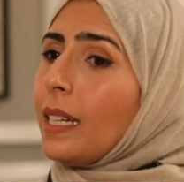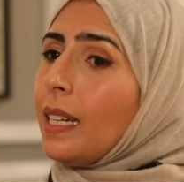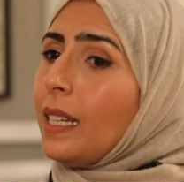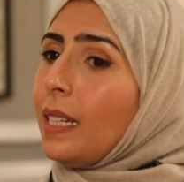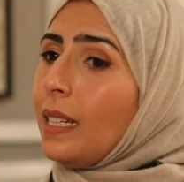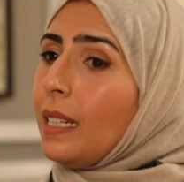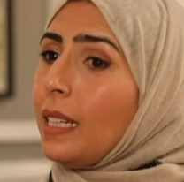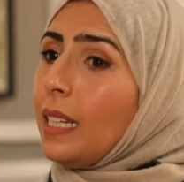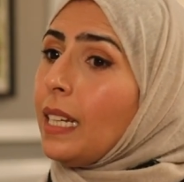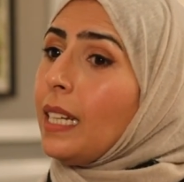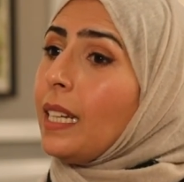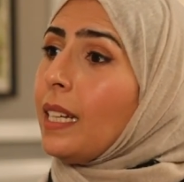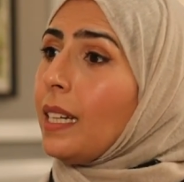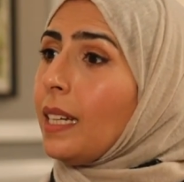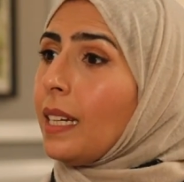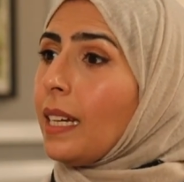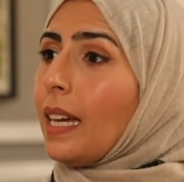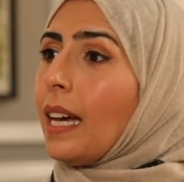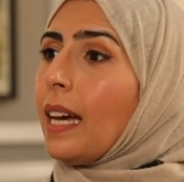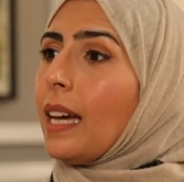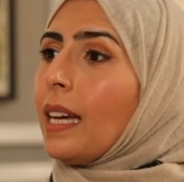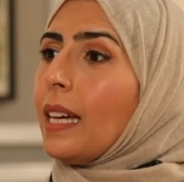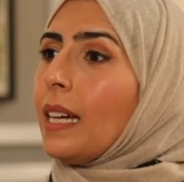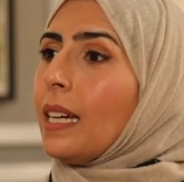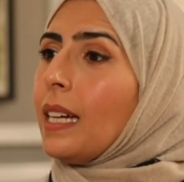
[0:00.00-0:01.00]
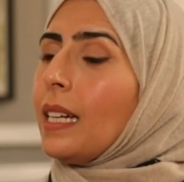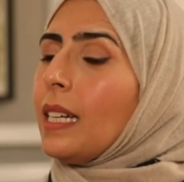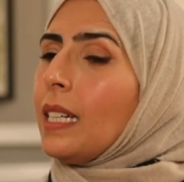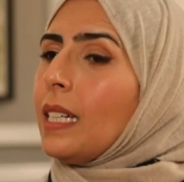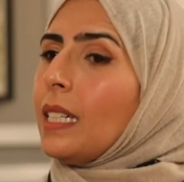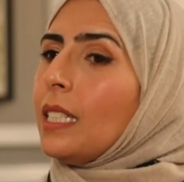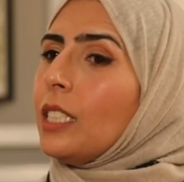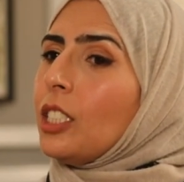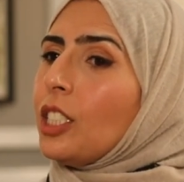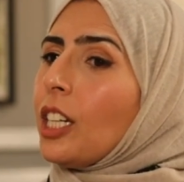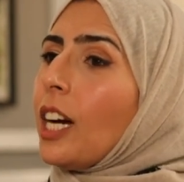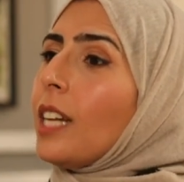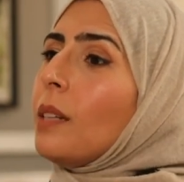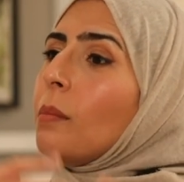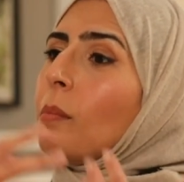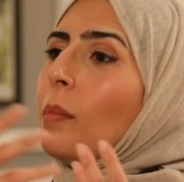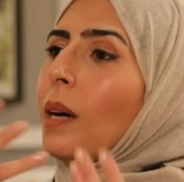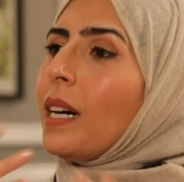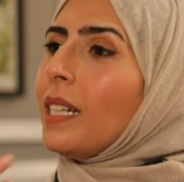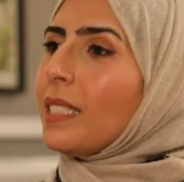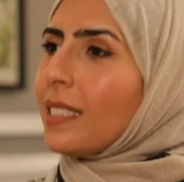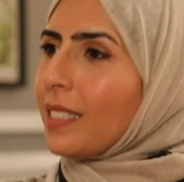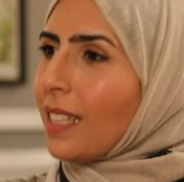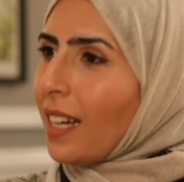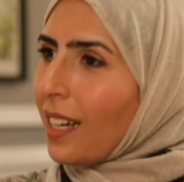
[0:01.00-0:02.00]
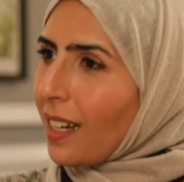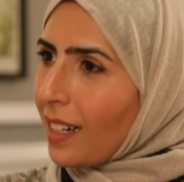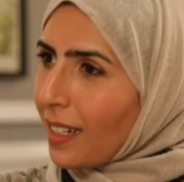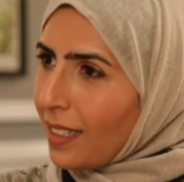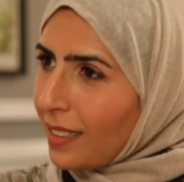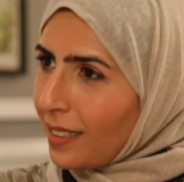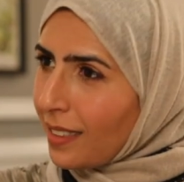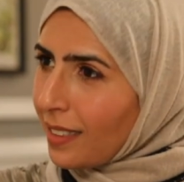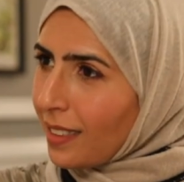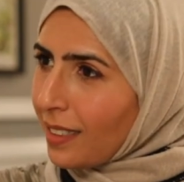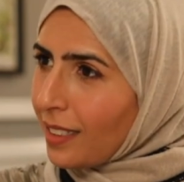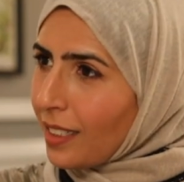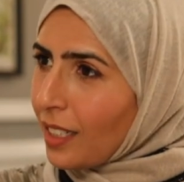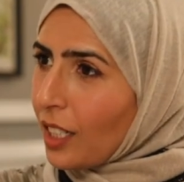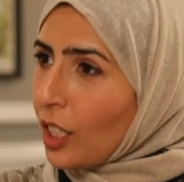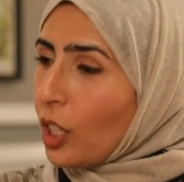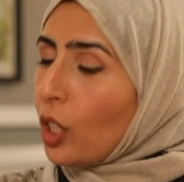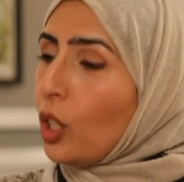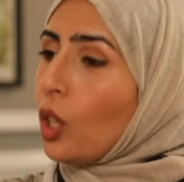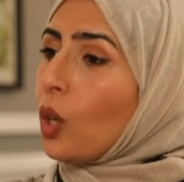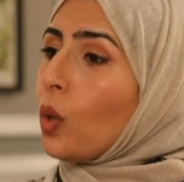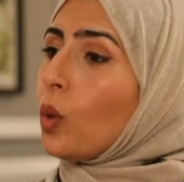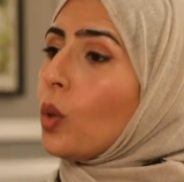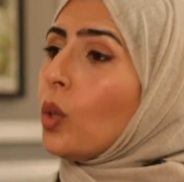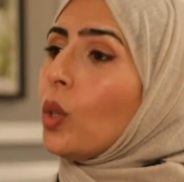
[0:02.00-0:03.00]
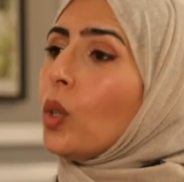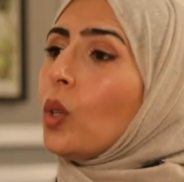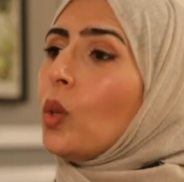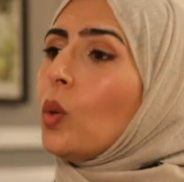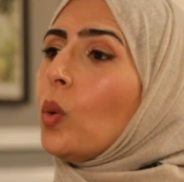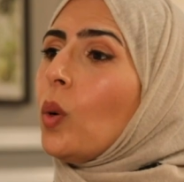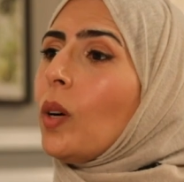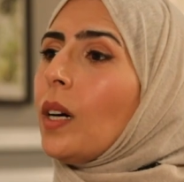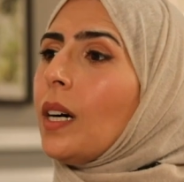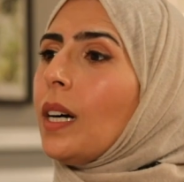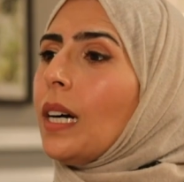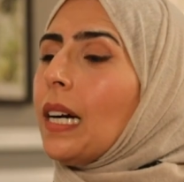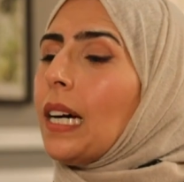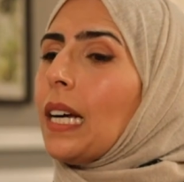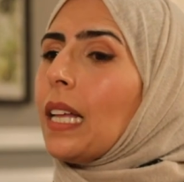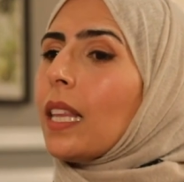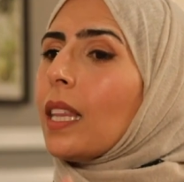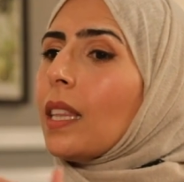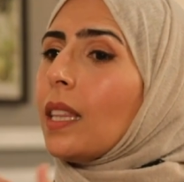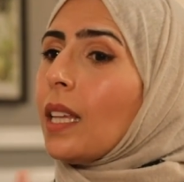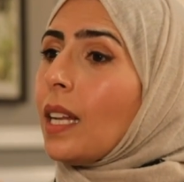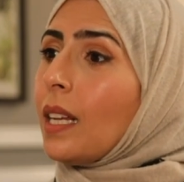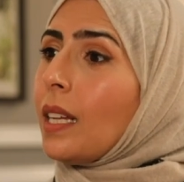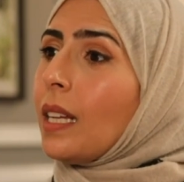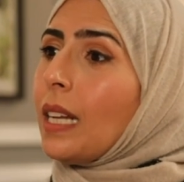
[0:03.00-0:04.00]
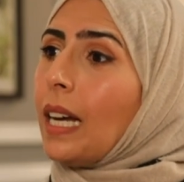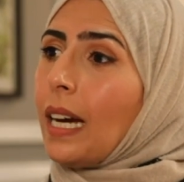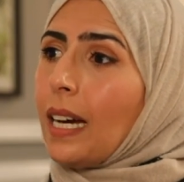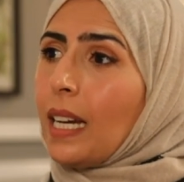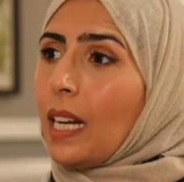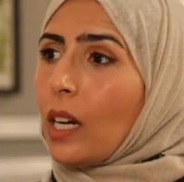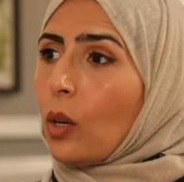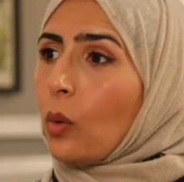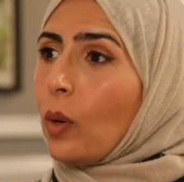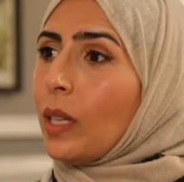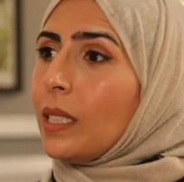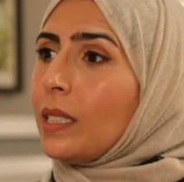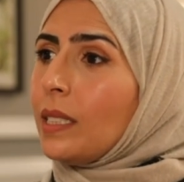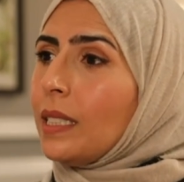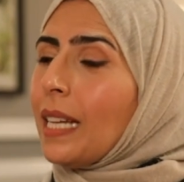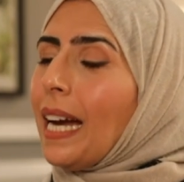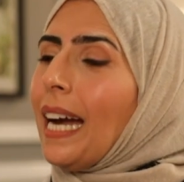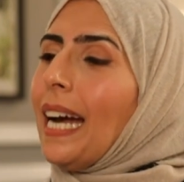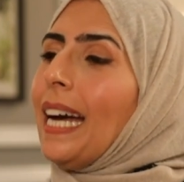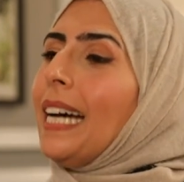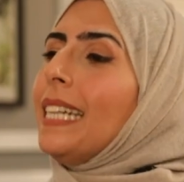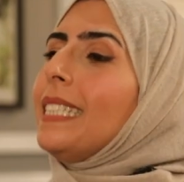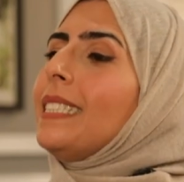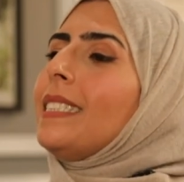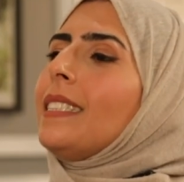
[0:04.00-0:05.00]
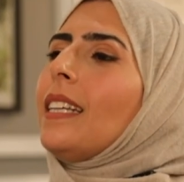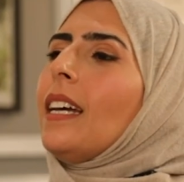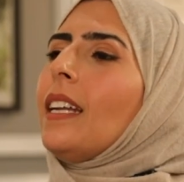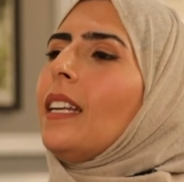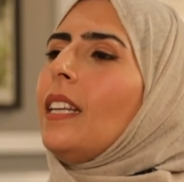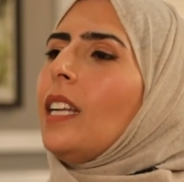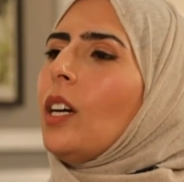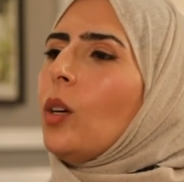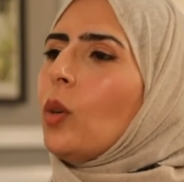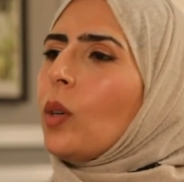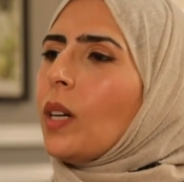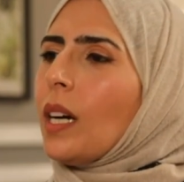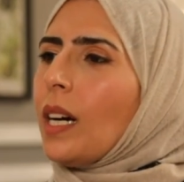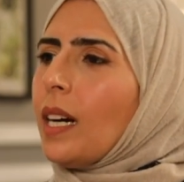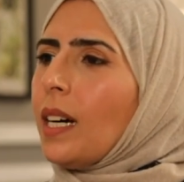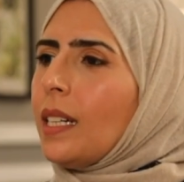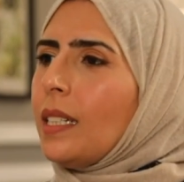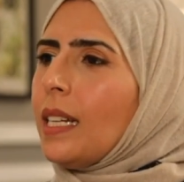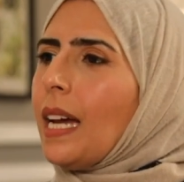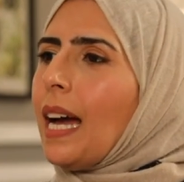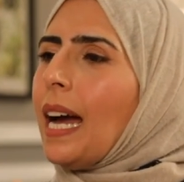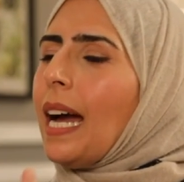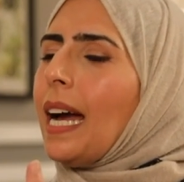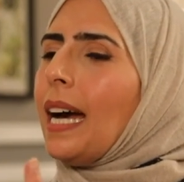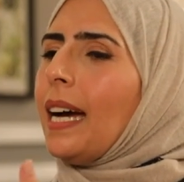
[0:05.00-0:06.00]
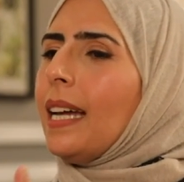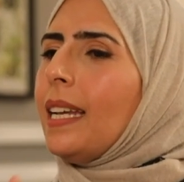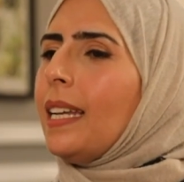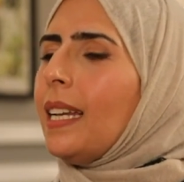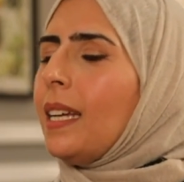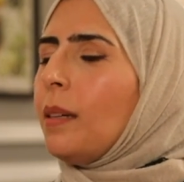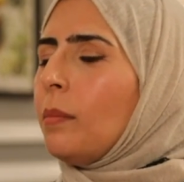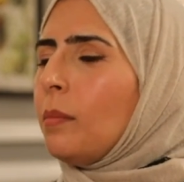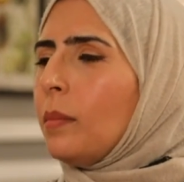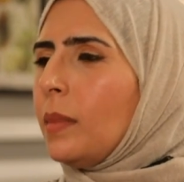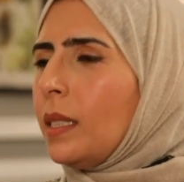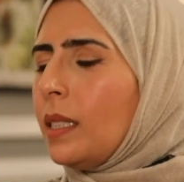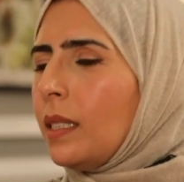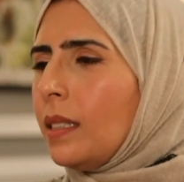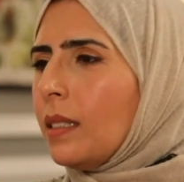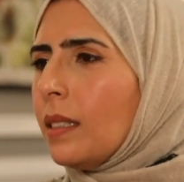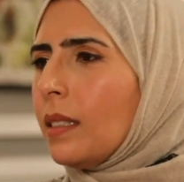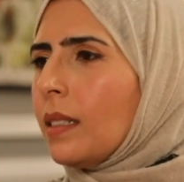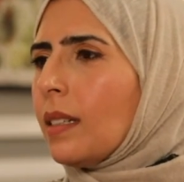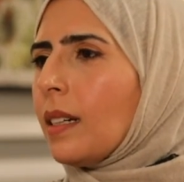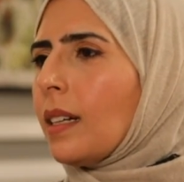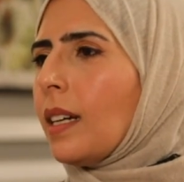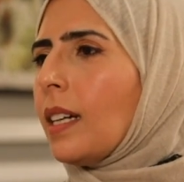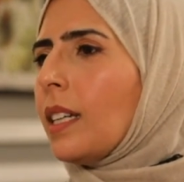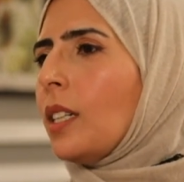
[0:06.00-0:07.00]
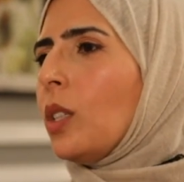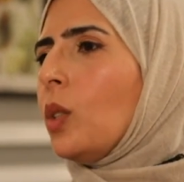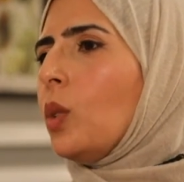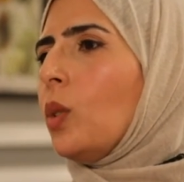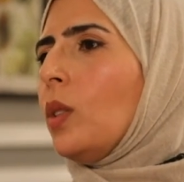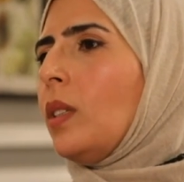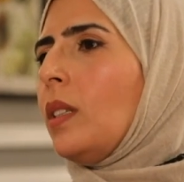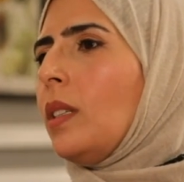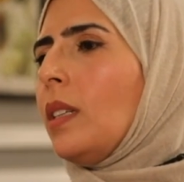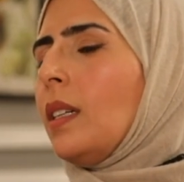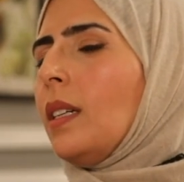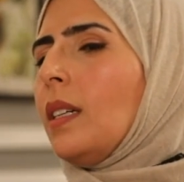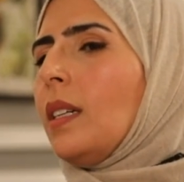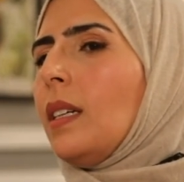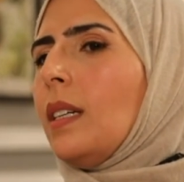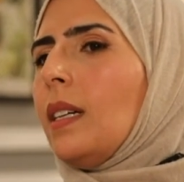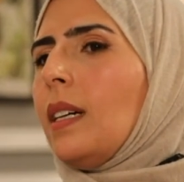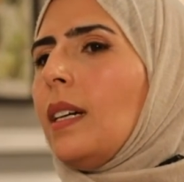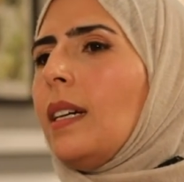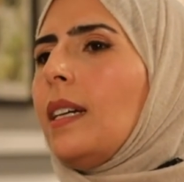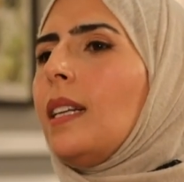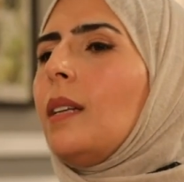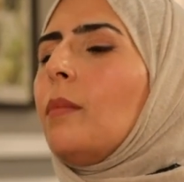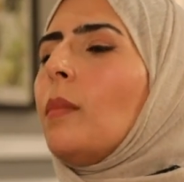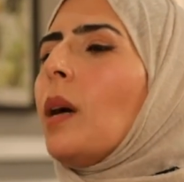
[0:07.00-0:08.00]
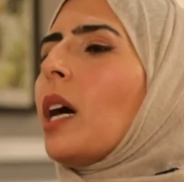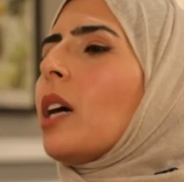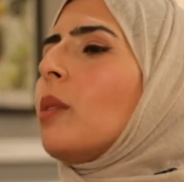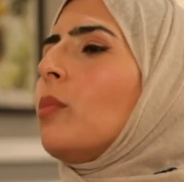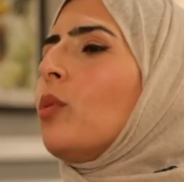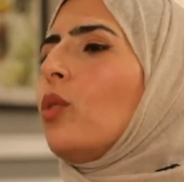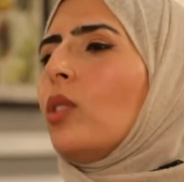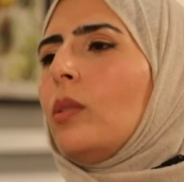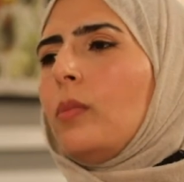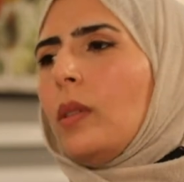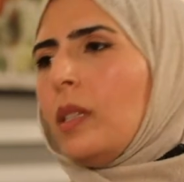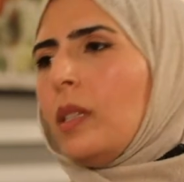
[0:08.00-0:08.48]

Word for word: اللي إيه هي كان ما صارت لو هو ظل على وزنه حتى لو كان اعلى من خلينا نقول المقبول